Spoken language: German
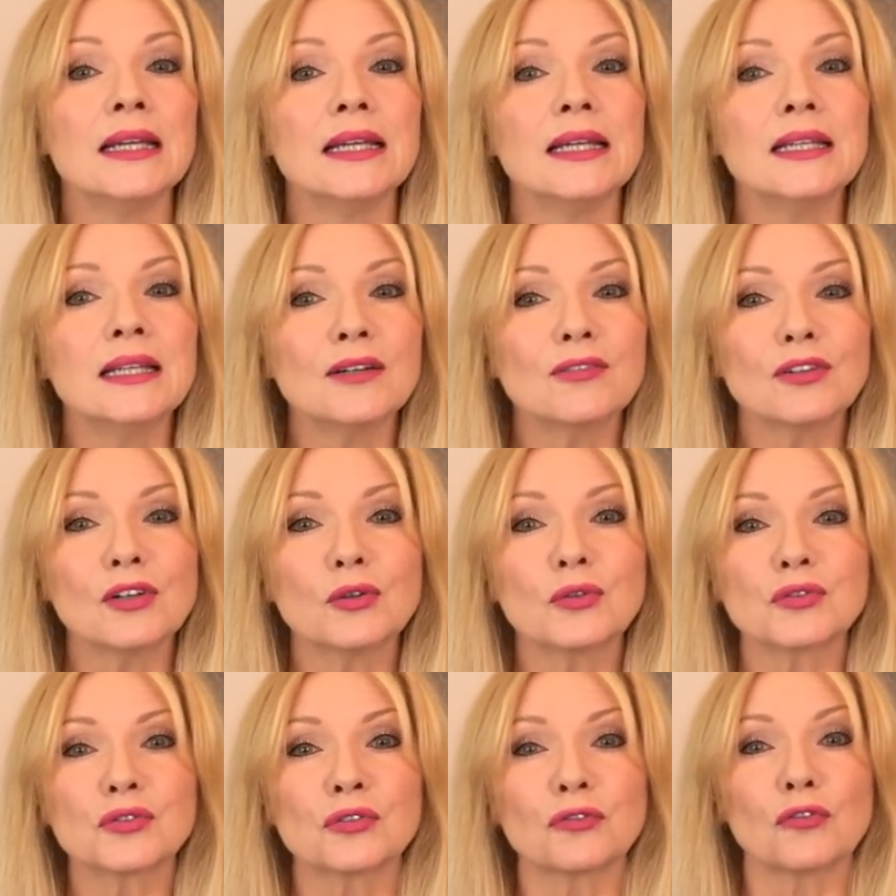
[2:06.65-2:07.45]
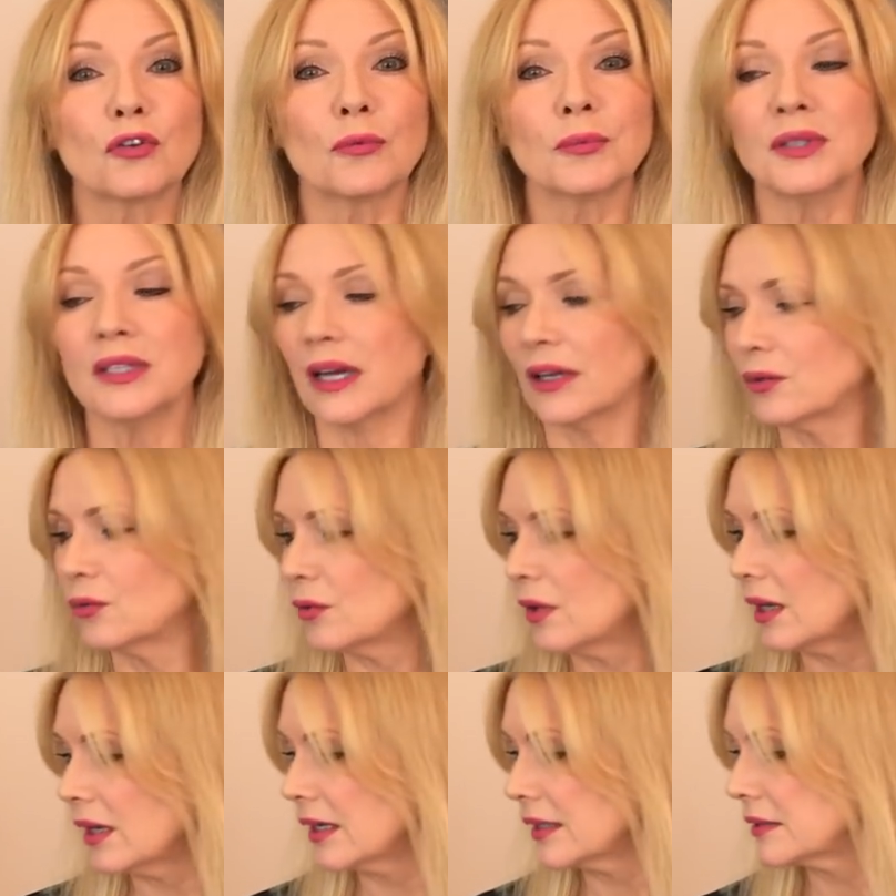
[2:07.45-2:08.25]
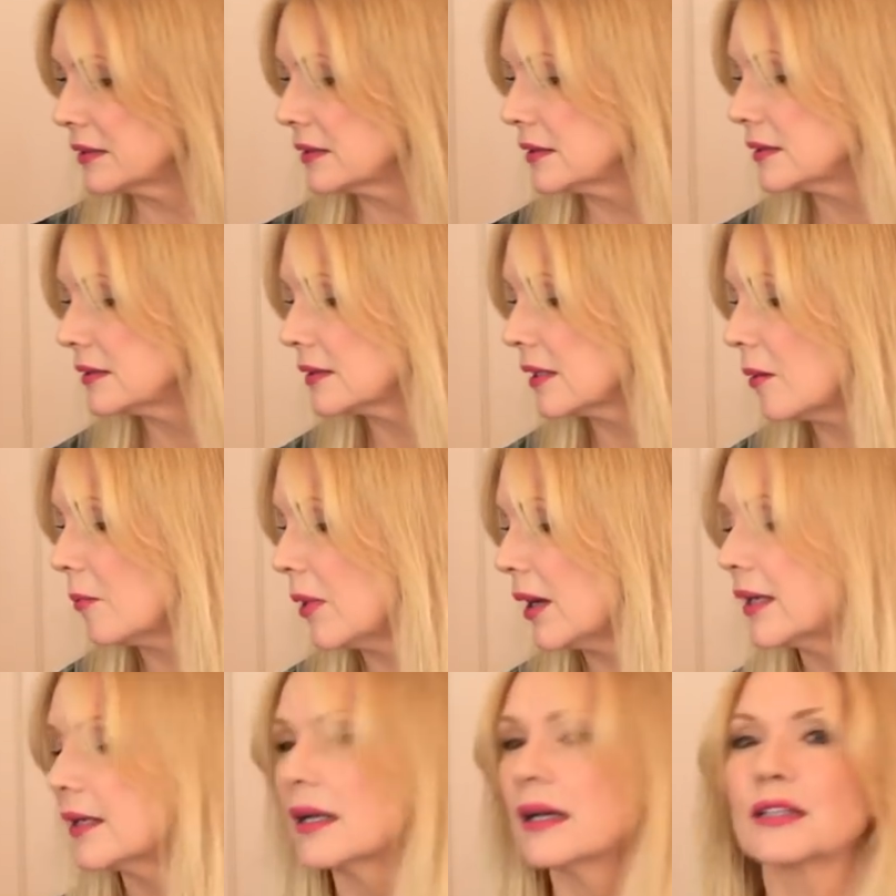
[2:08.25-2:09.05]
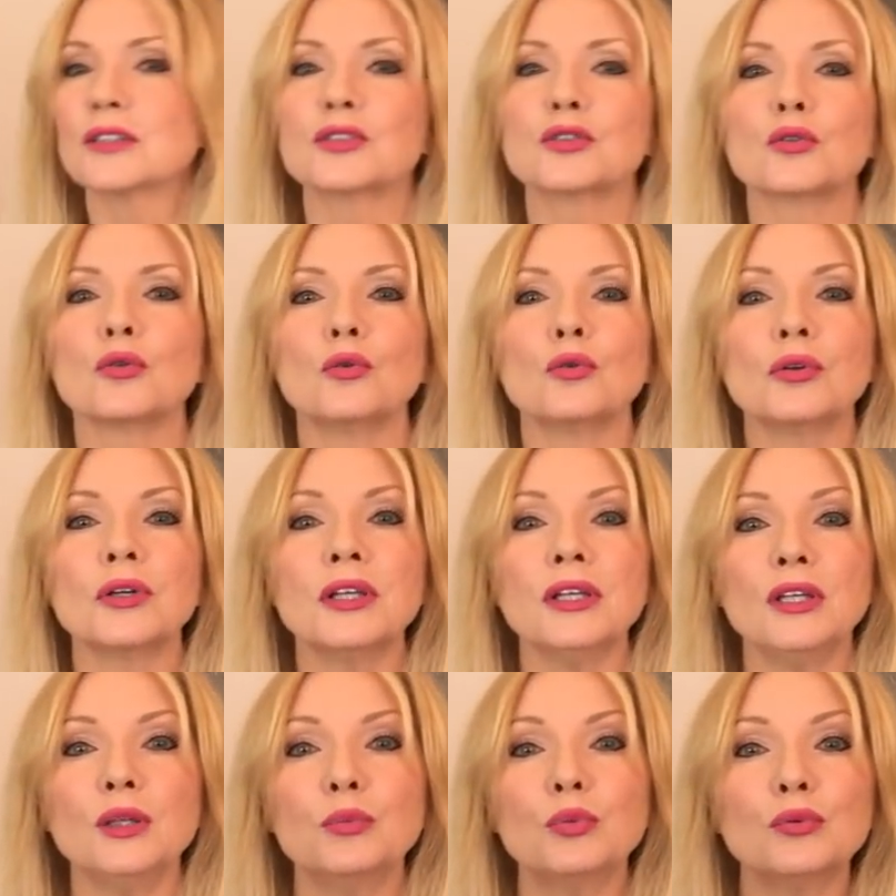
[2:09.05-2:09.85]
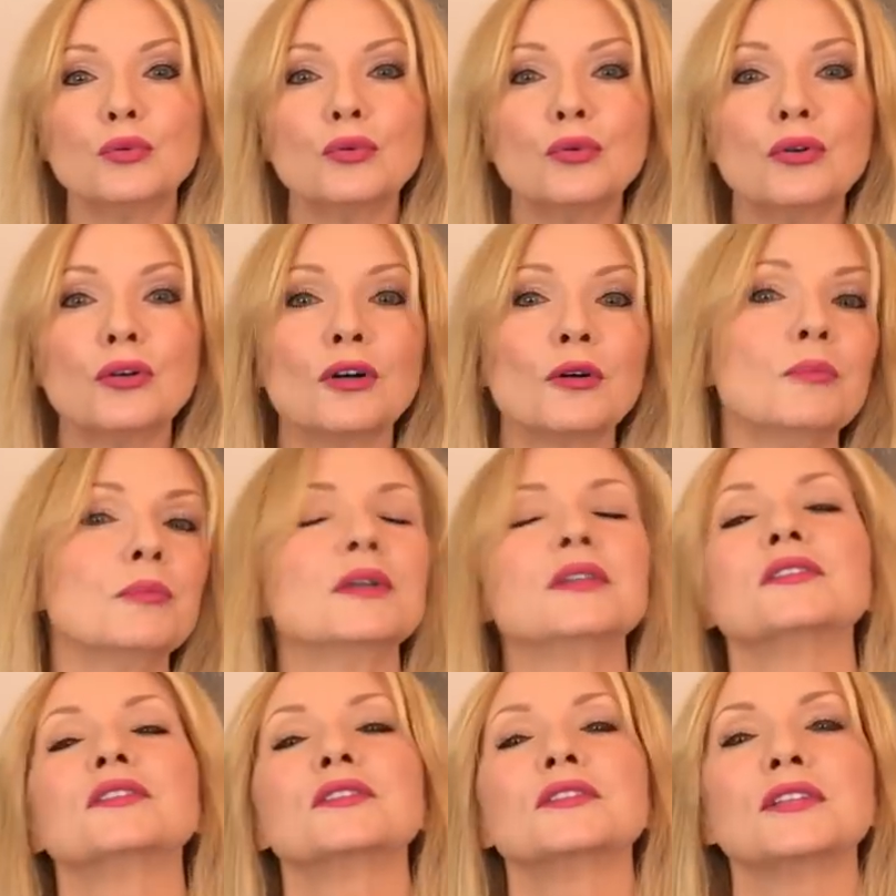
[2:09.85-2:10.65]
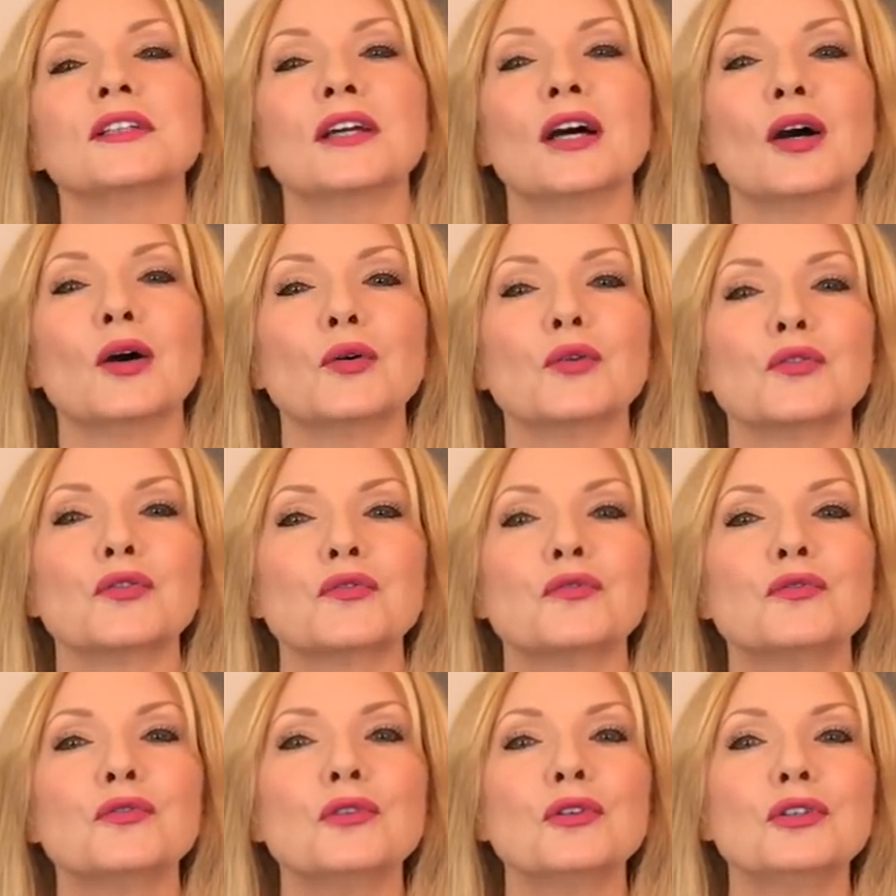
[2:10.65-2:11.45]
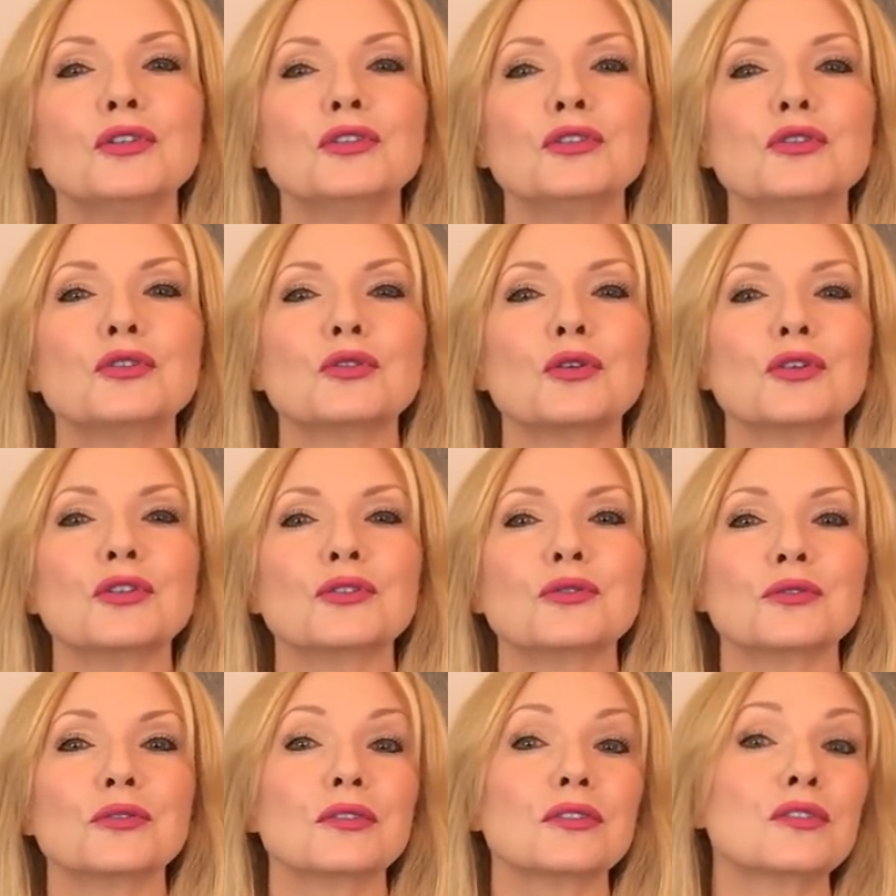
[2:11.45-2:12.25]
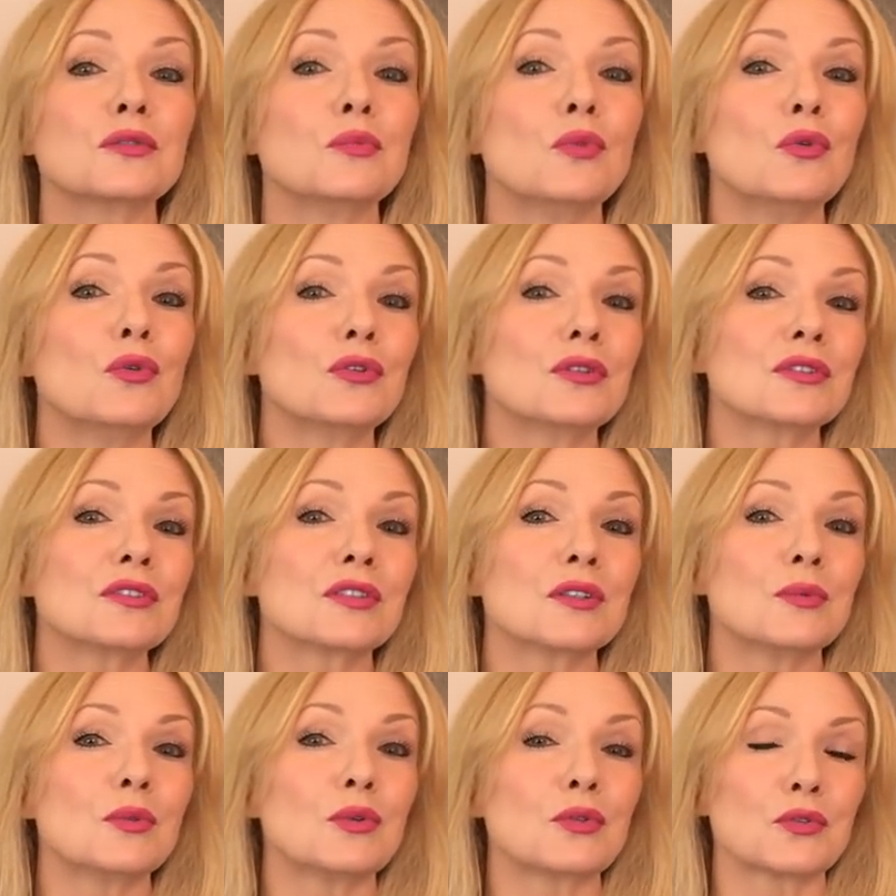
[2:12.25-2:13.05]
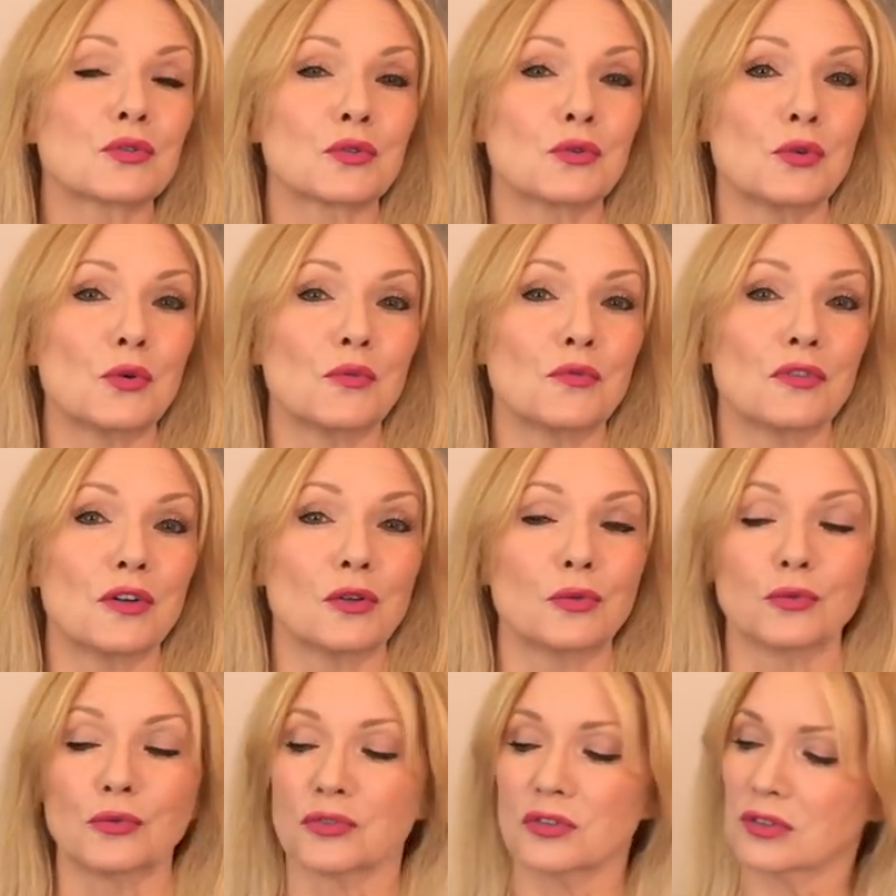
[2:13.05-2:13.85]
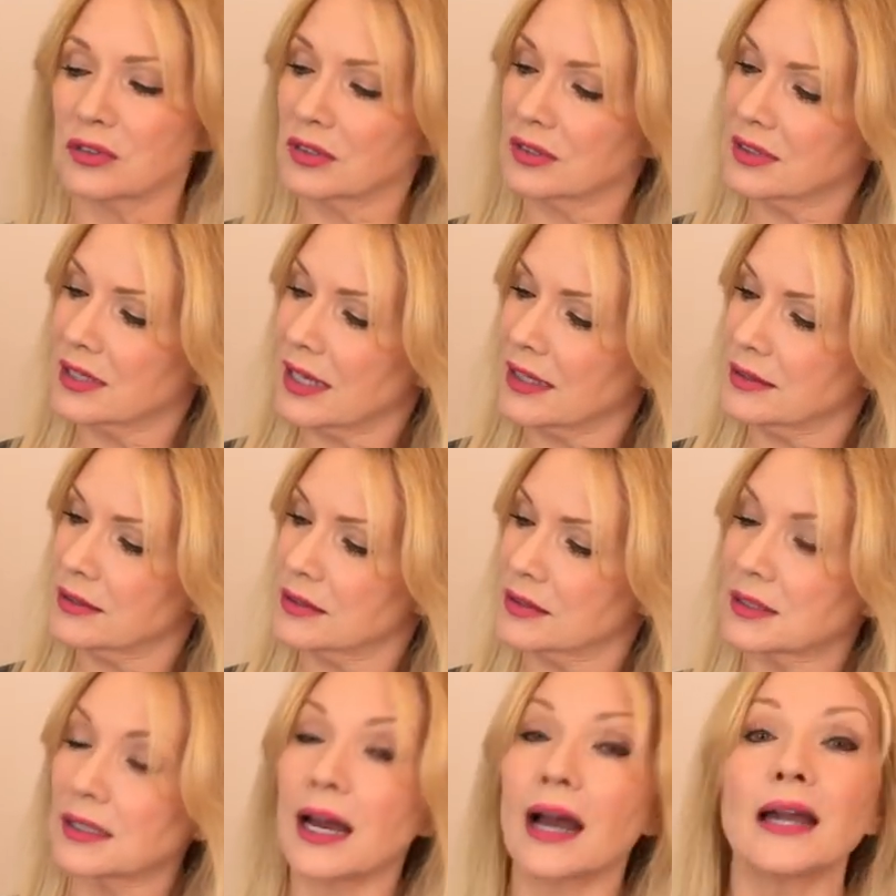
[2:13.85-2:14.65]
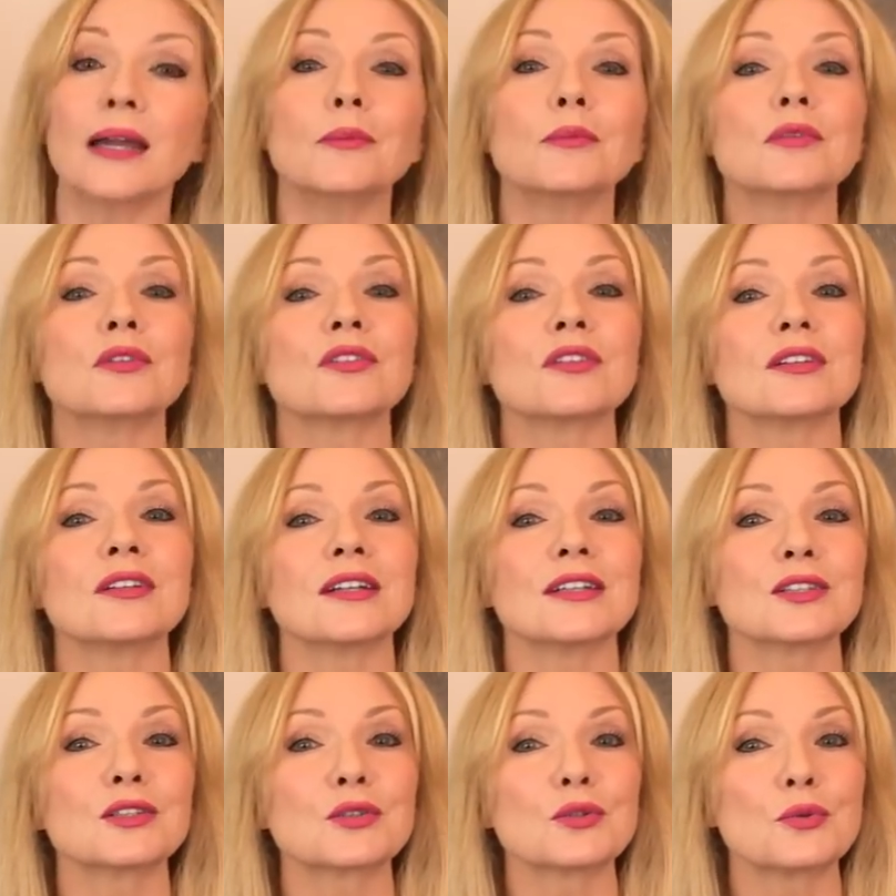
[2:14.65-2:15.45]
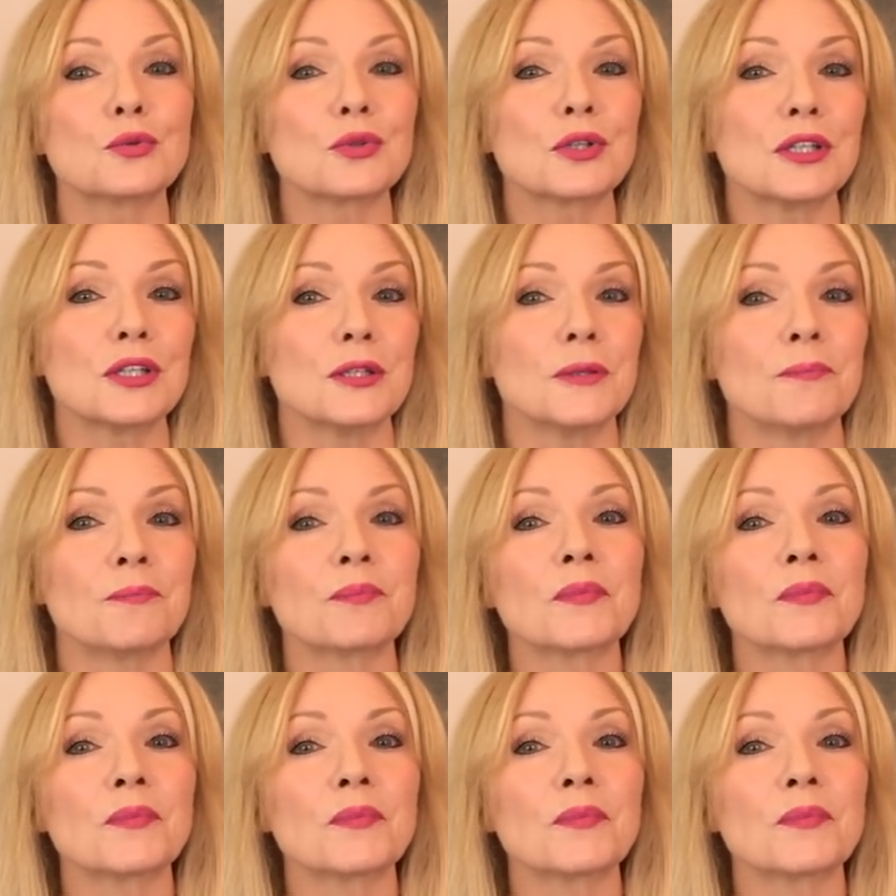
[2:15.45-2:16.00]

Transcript: In der Verlosung vom Januar hatte ich ja mein Astrologiebuch mit der ausführlichen Deutung des Mondes im Horoskop verlost. Das heißt Geheimnisse der Astrologie.